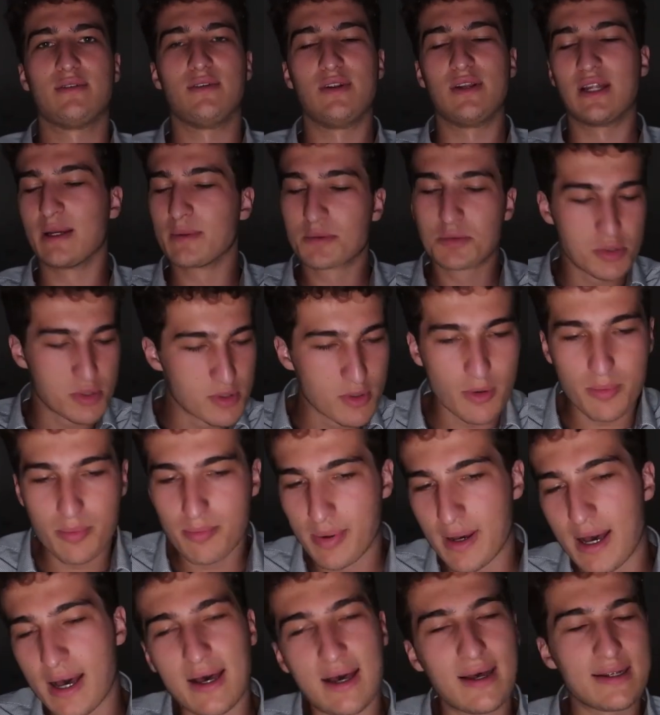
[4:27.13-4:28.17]
Und da gibt es bestimmt noch ein
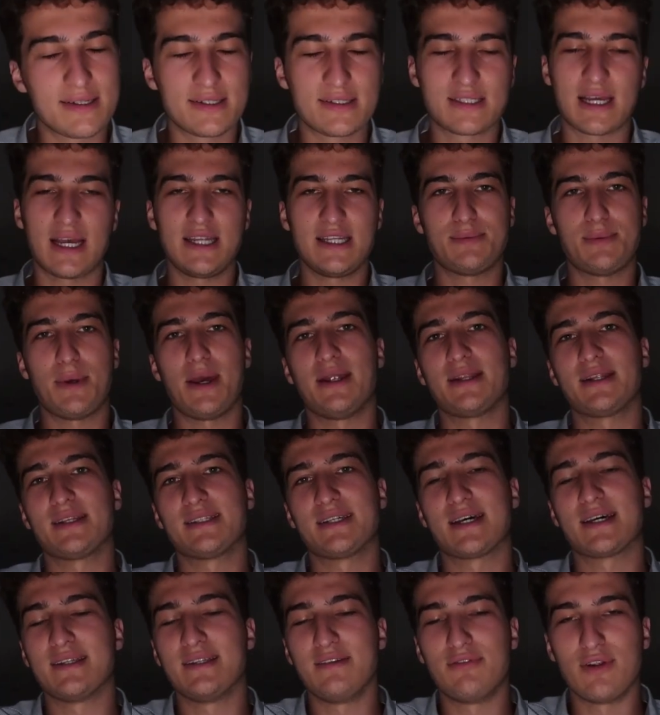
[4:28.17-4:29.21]
paar, ein, zwei andere
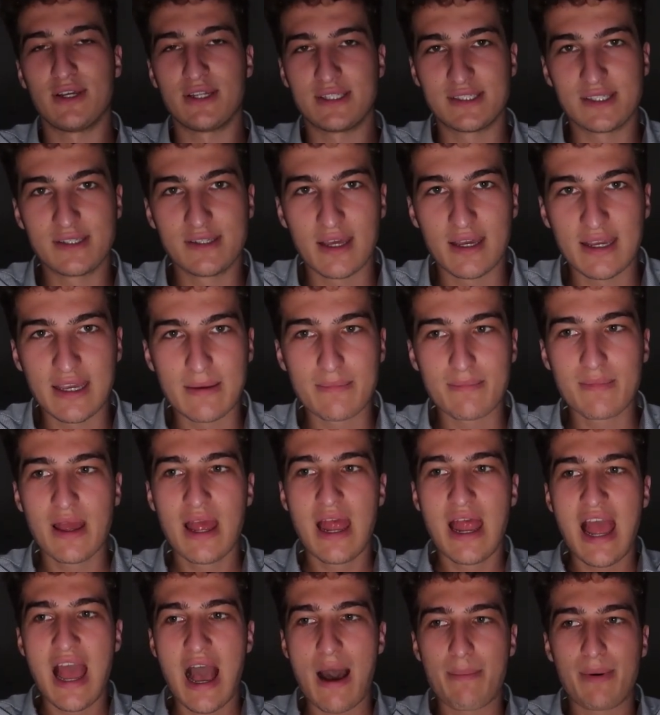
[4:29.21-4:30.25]
Sachen, die vielleicht Sinn ergeben.
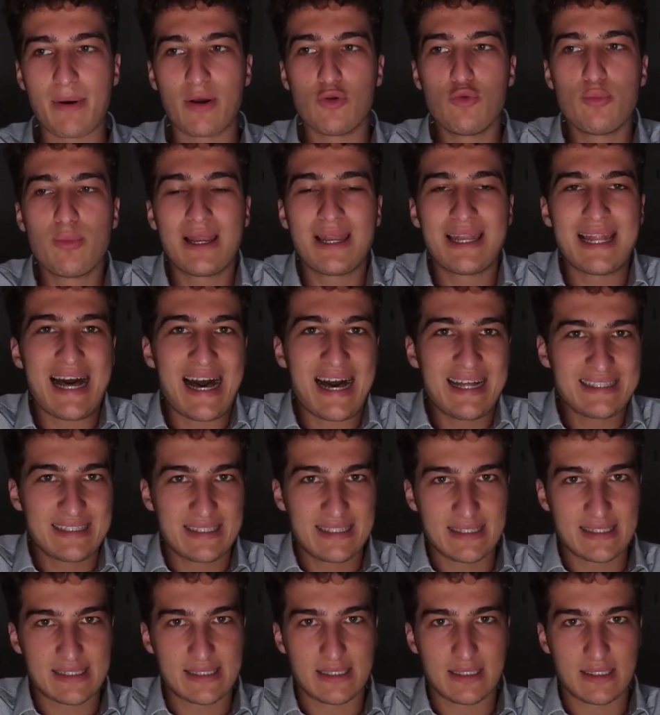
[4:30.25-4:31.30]
Aber überladet
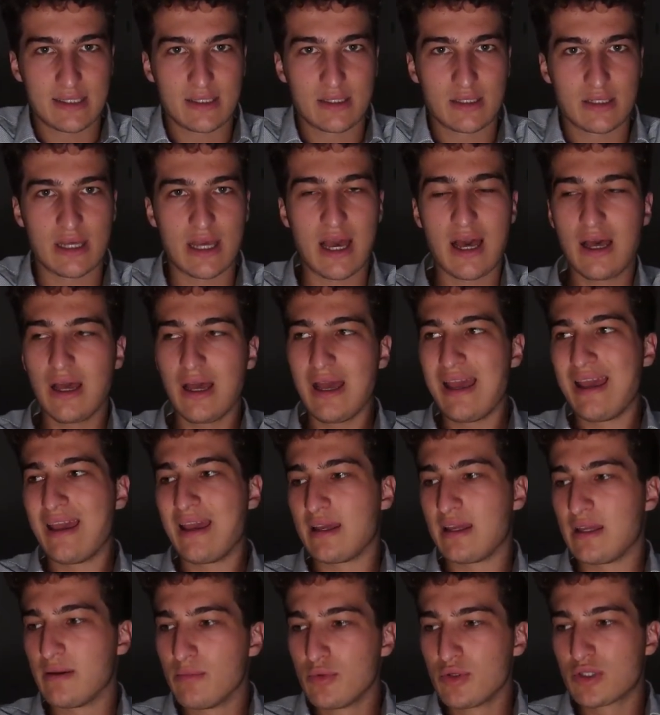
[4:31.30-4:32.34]
es nicht, ja?
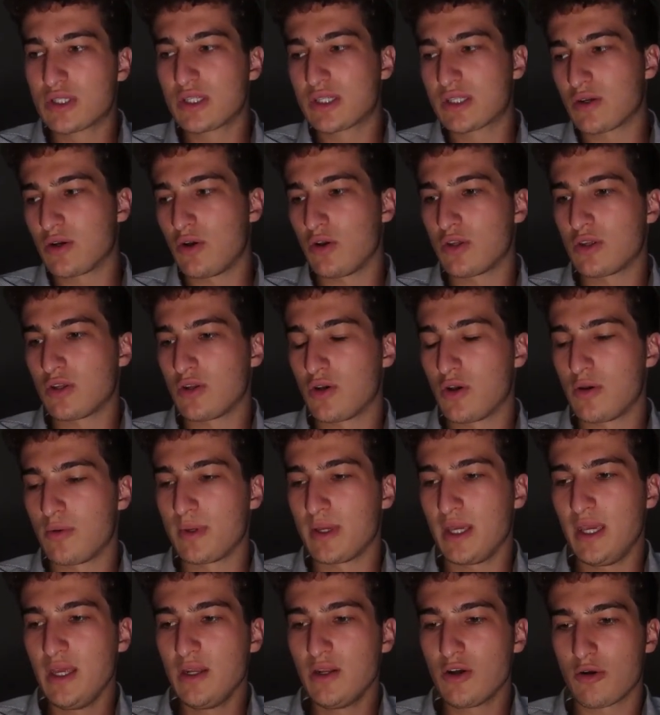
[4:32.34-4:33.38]
Ihr müsst es euch in eurem
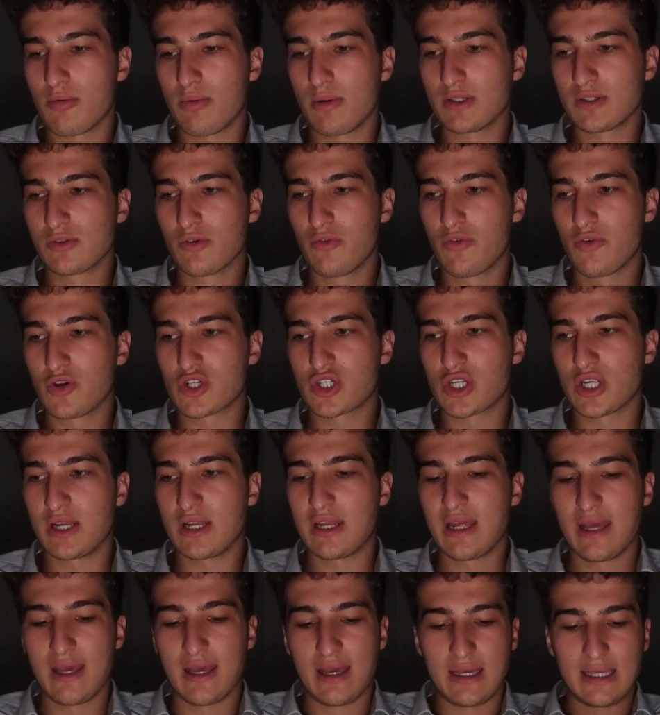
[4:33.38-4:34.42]
Gehirn auch mal so
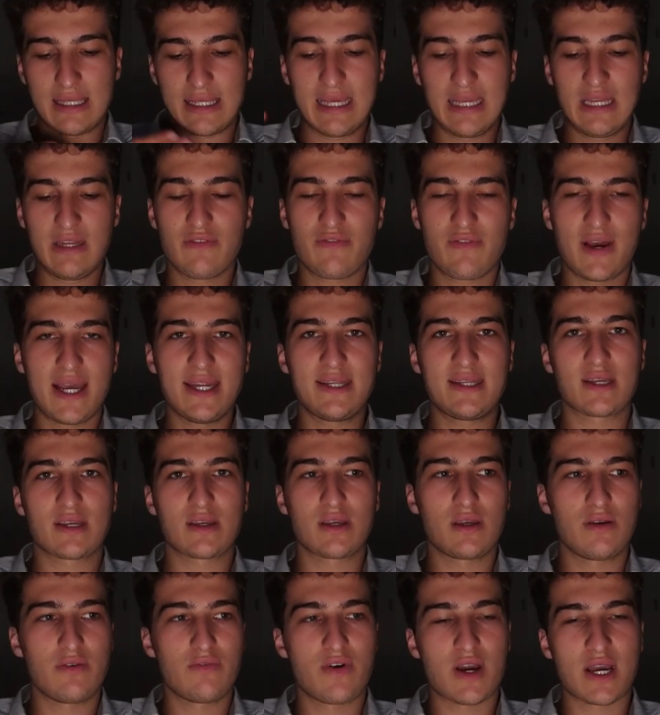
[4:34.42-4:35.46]
vorstellen. Jede
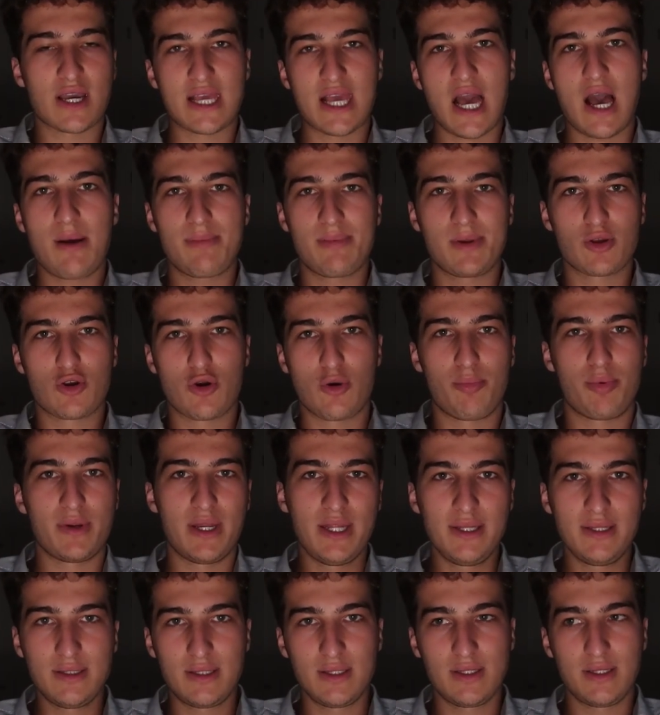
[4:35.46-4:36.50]
weitere variable
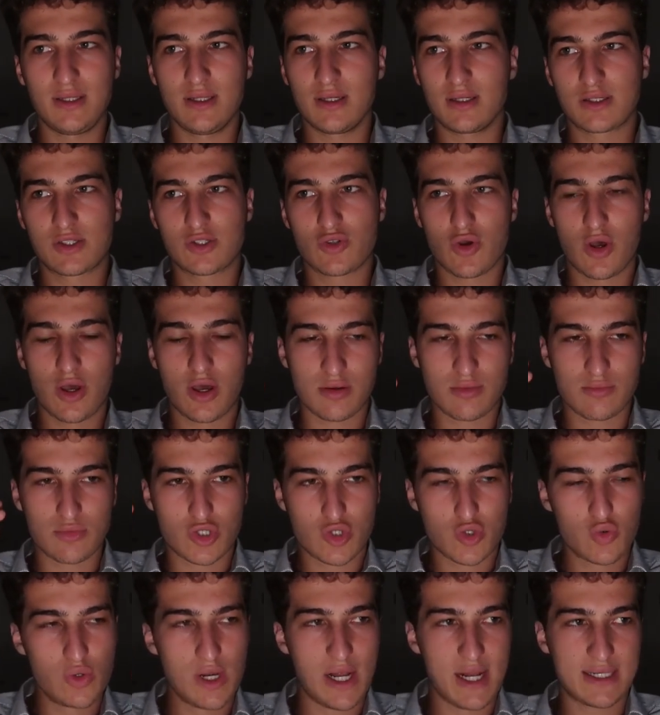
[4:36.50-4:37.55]
Komponente, die ihr zu eurem
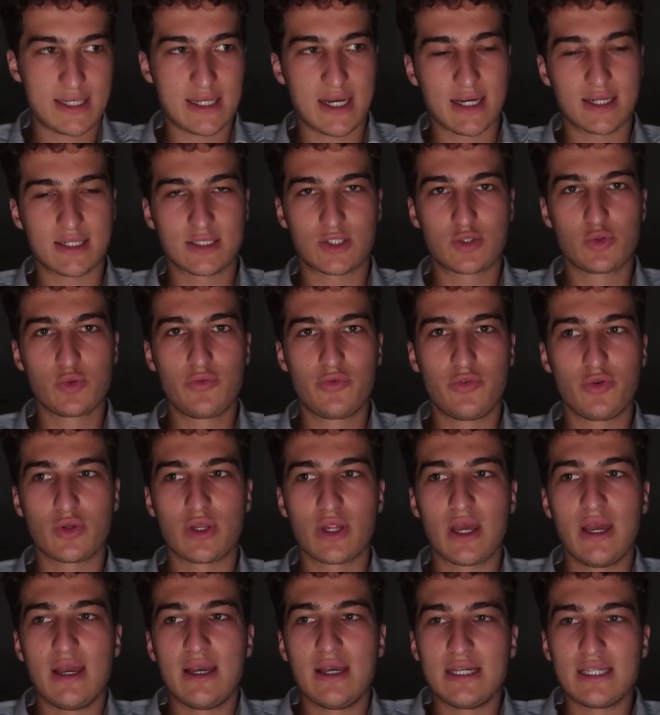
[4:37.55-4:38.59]
Schulalltag
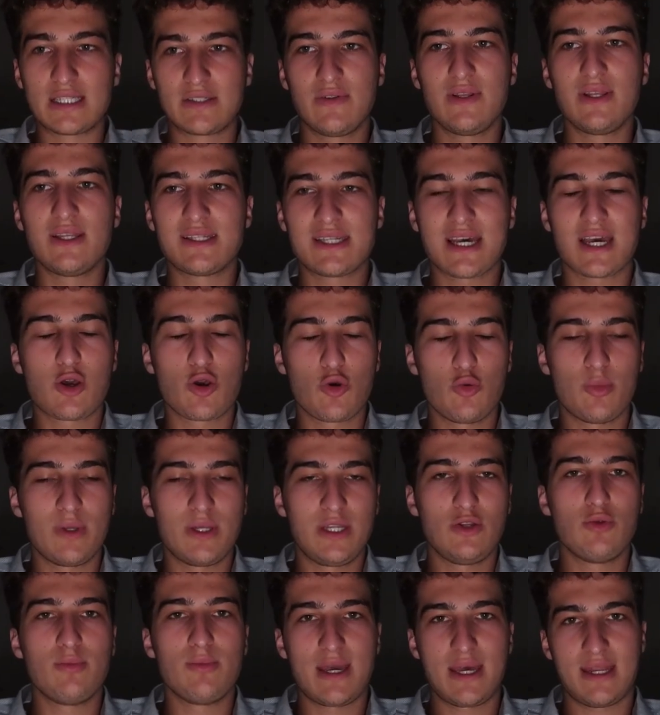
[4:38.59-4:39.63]
hinzufügt, ist wieder eine Sache, über
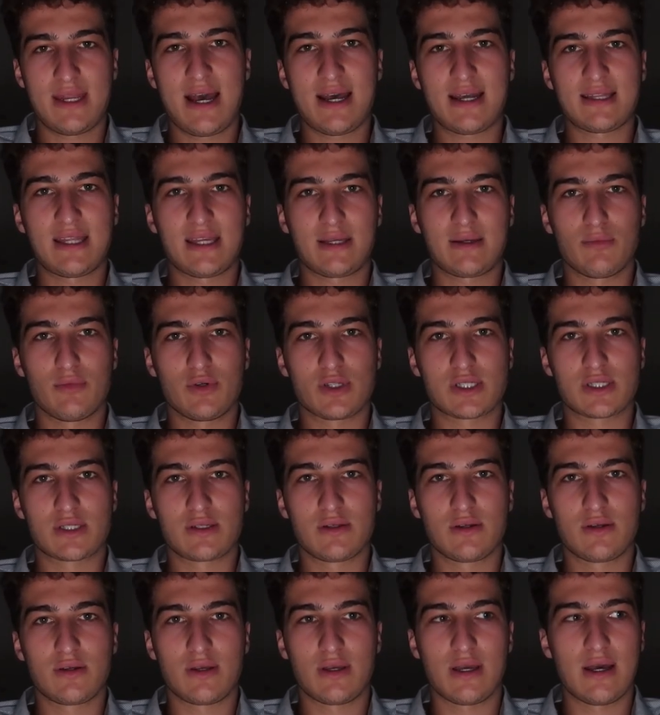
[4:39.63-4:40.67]
die du mehr nachdenken
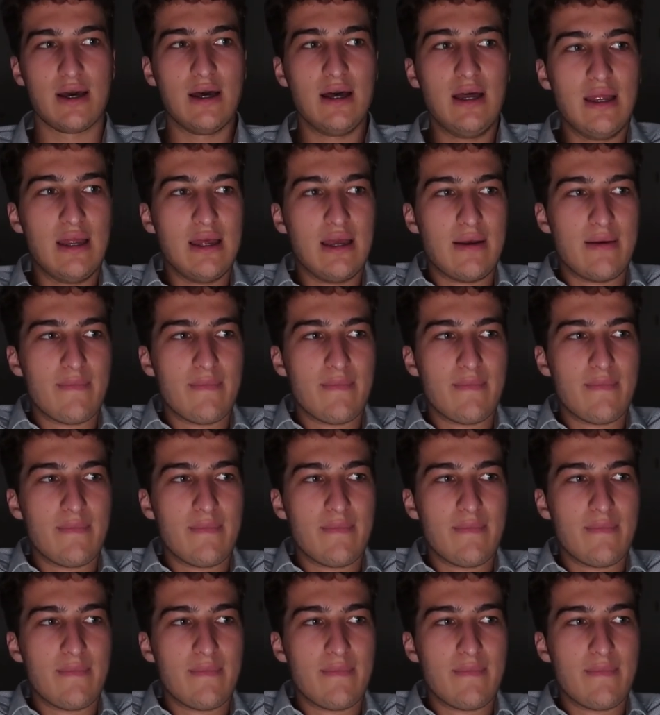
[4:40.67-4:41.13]
musst, ja?